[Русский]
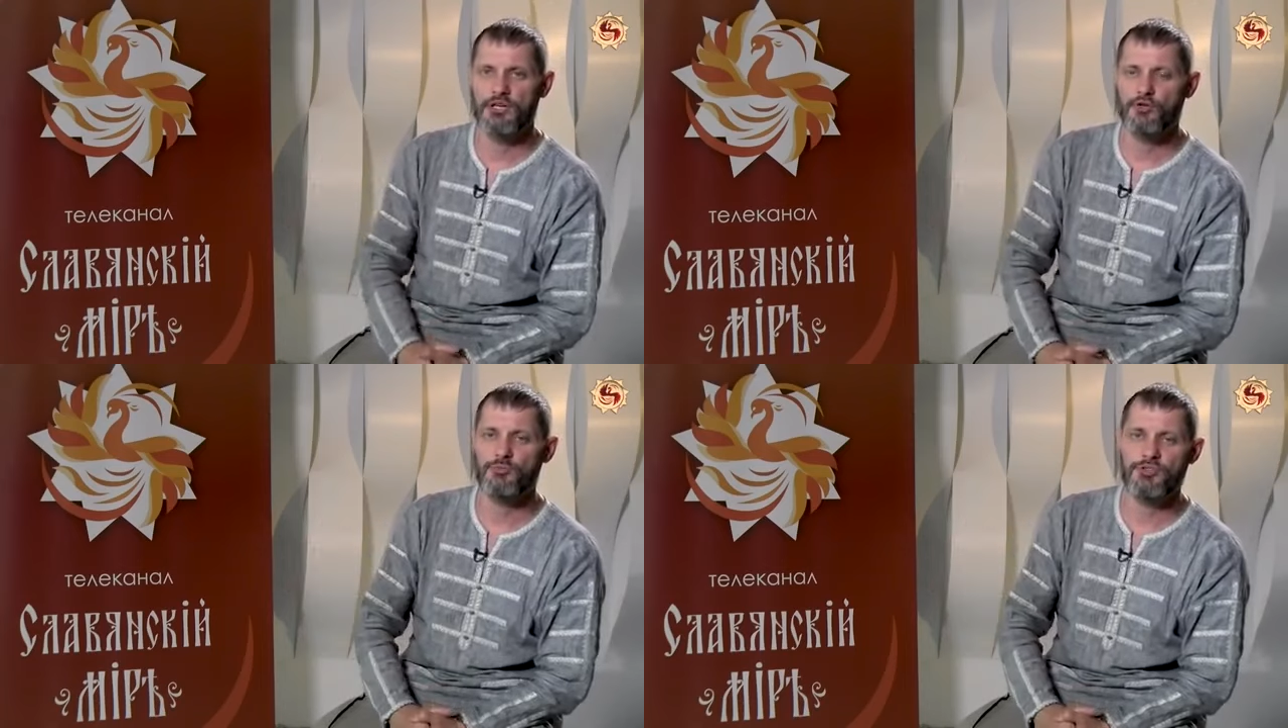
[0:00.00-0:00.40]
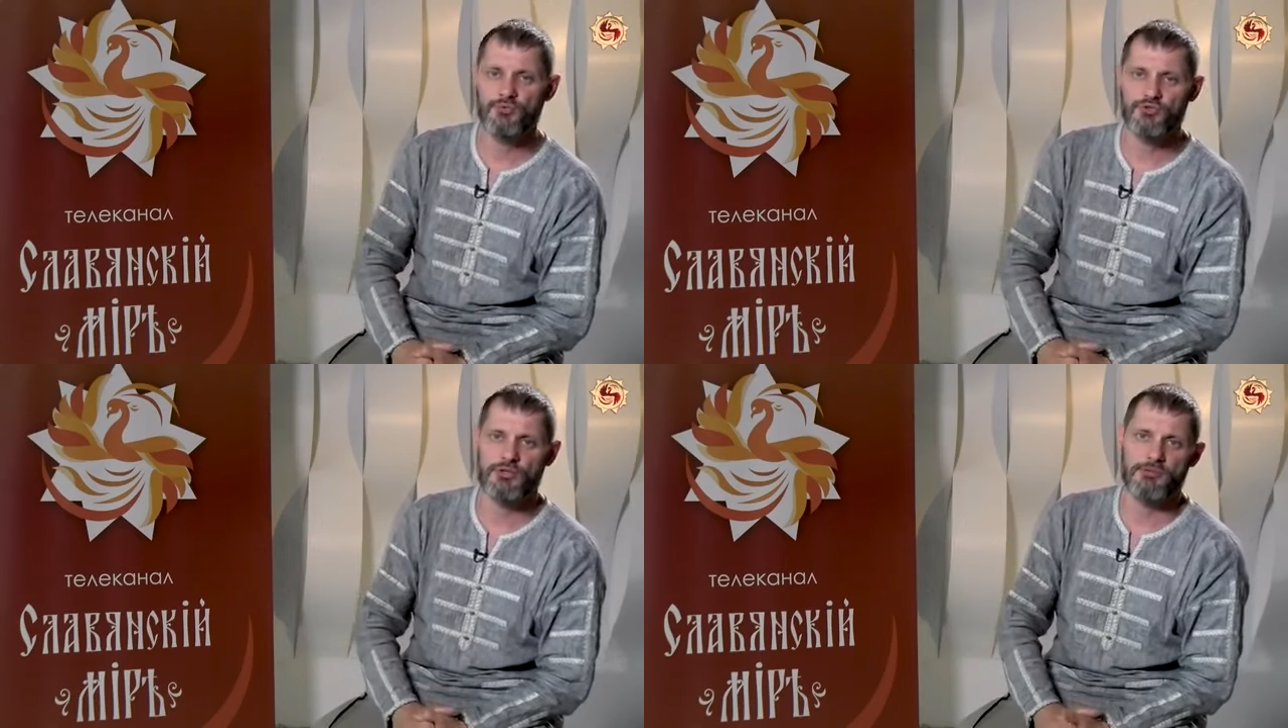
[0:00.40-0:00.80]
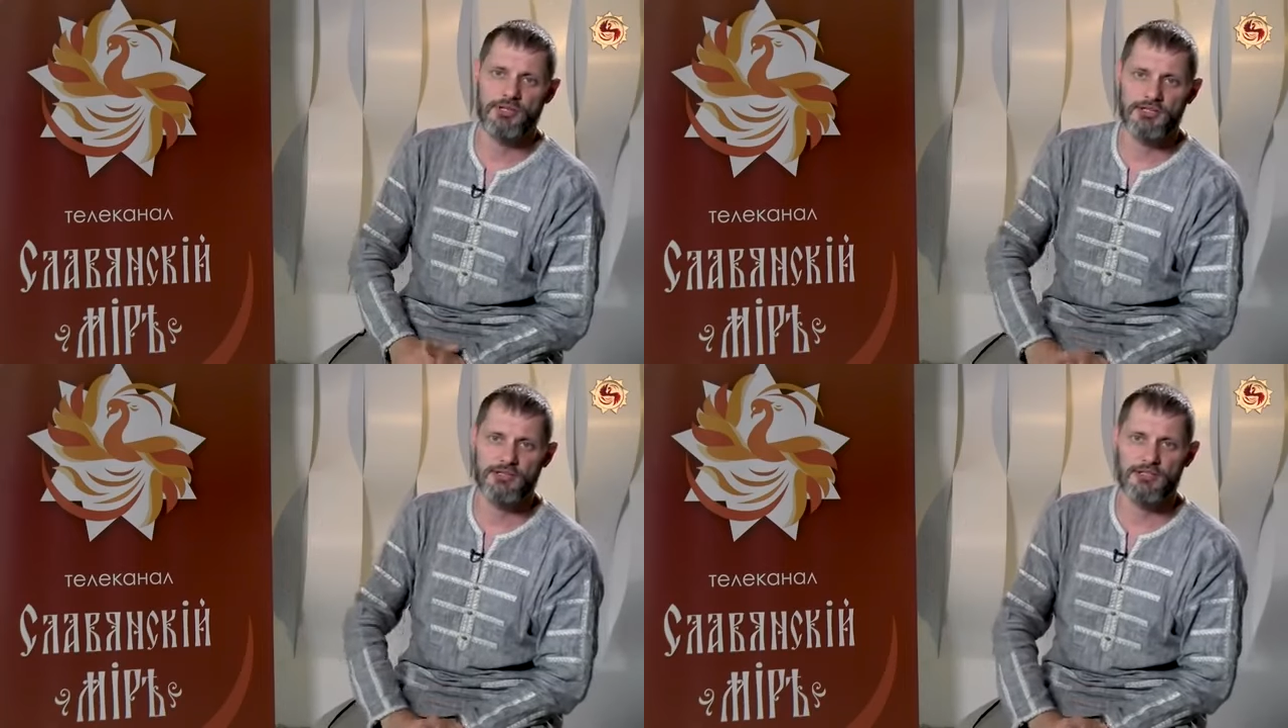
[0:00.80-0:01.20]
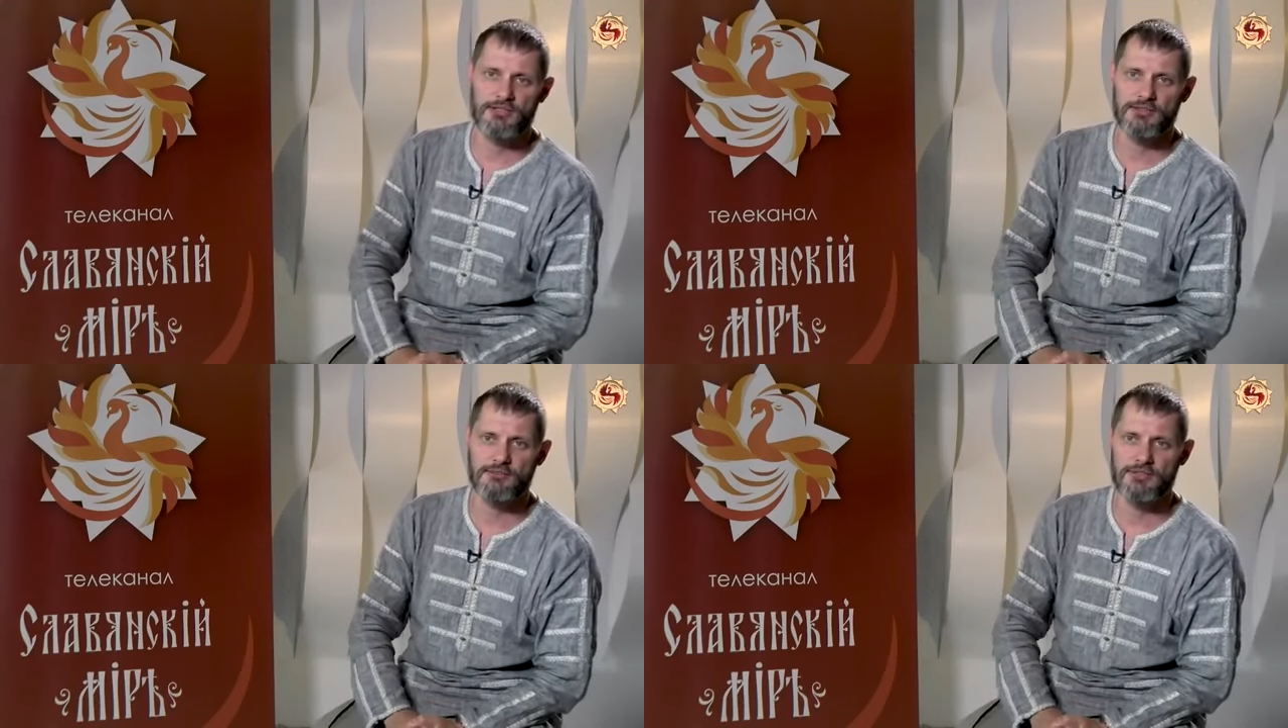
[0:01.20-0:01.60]
Но мне нужна была
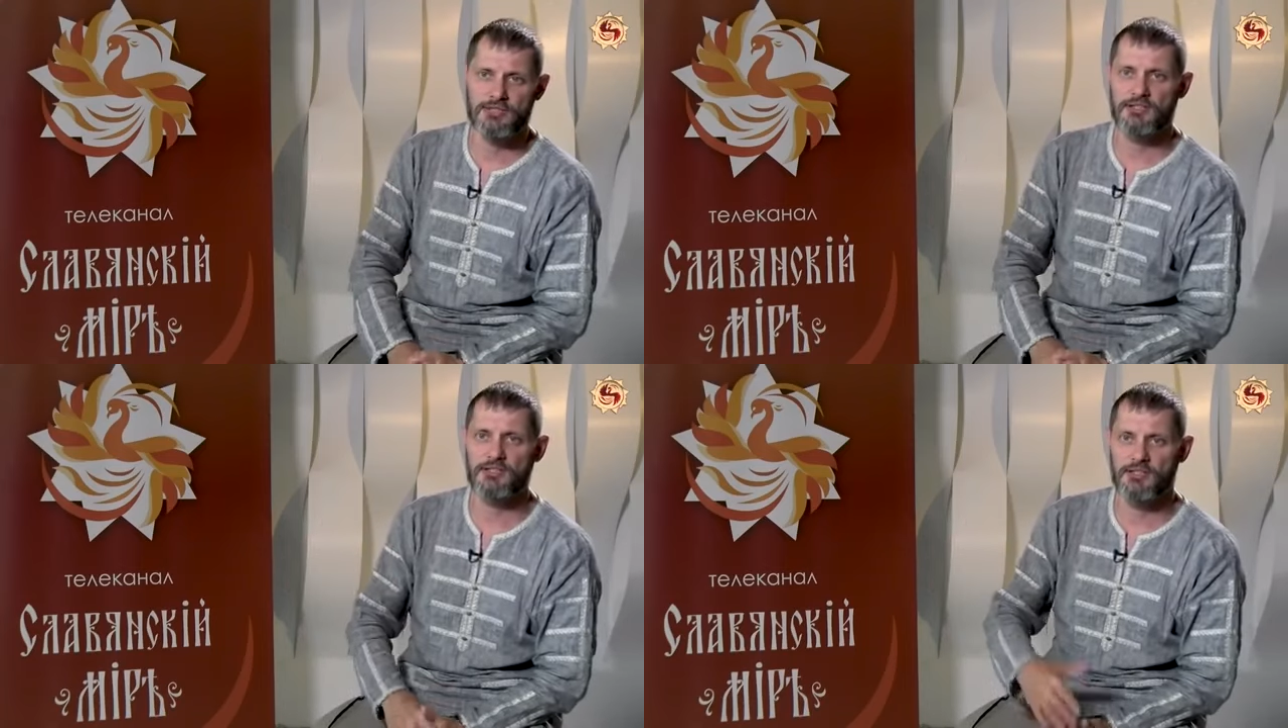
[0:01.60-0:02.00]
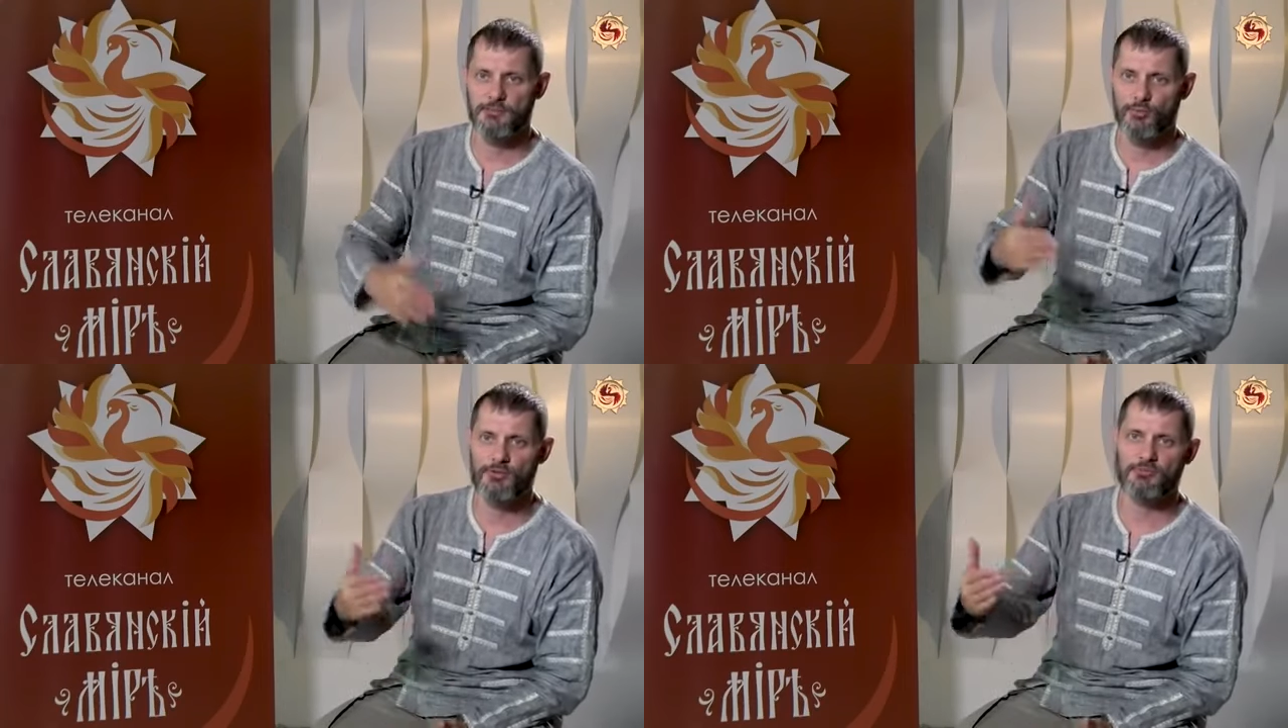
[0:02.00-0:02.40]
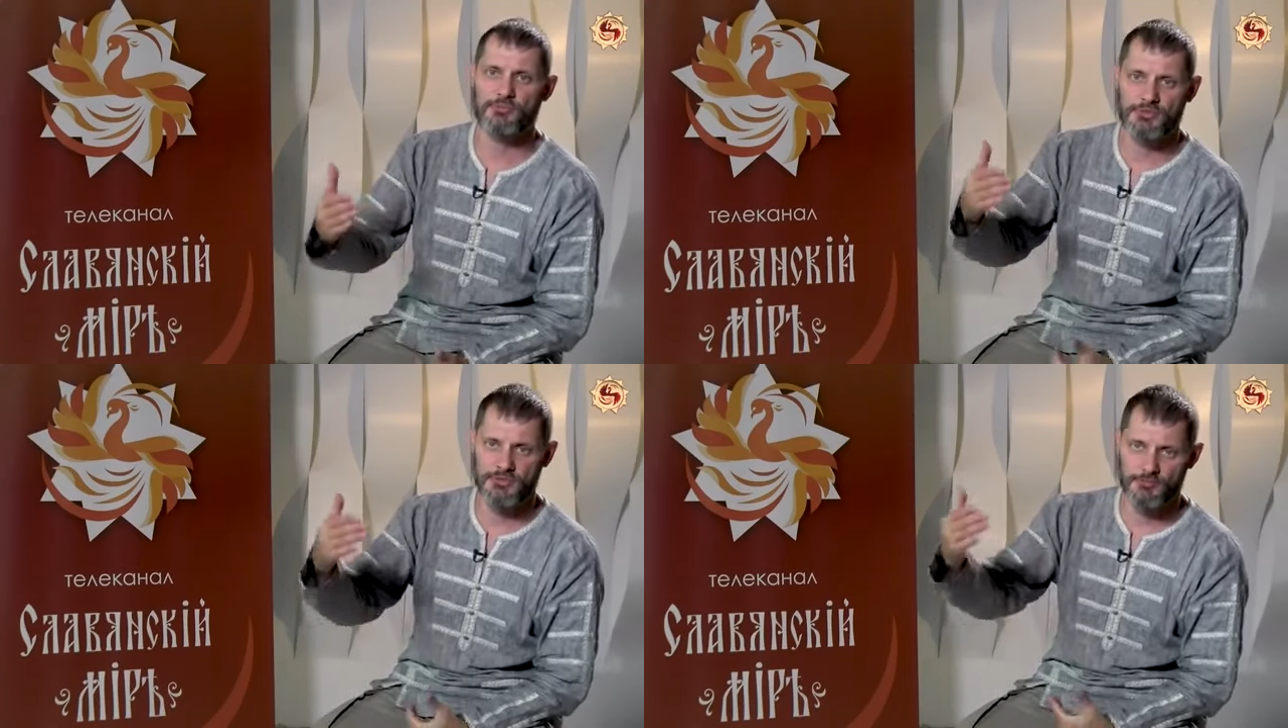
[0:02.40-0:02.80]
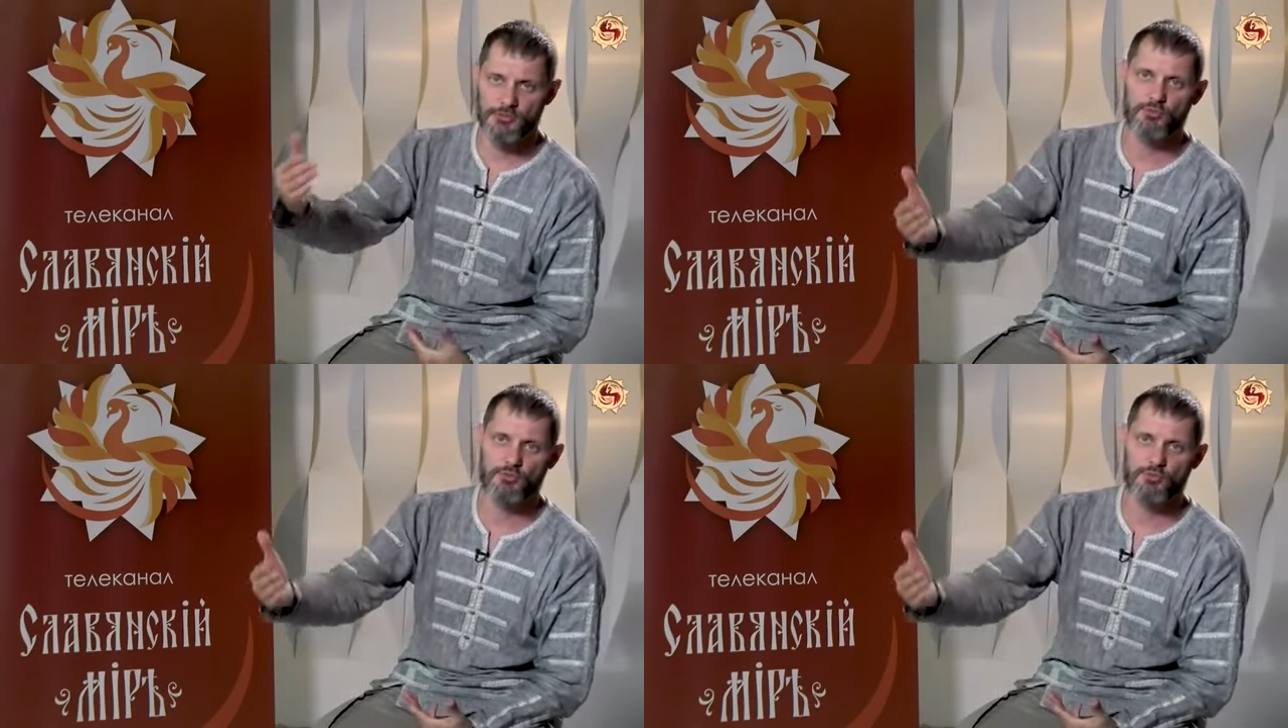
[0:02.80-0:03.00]
альтернатива. И тогда таким образом мы с ним